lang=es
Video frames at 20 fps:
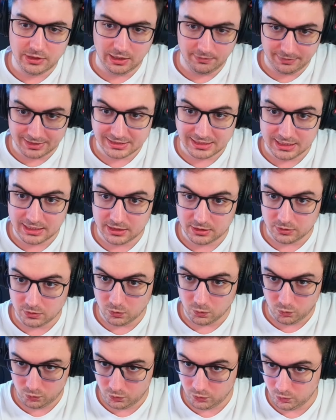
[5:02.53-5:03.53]
que va a salir
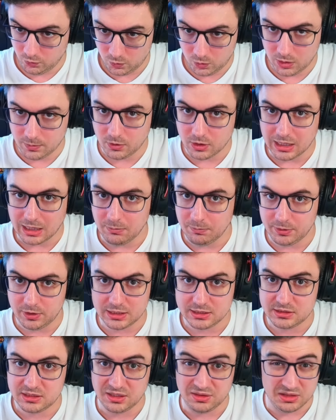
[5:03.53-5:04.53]
un nuevo campeón
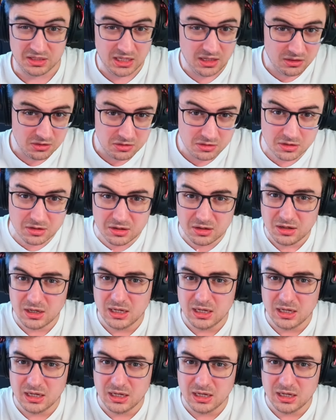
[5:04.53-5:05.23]
ascendido,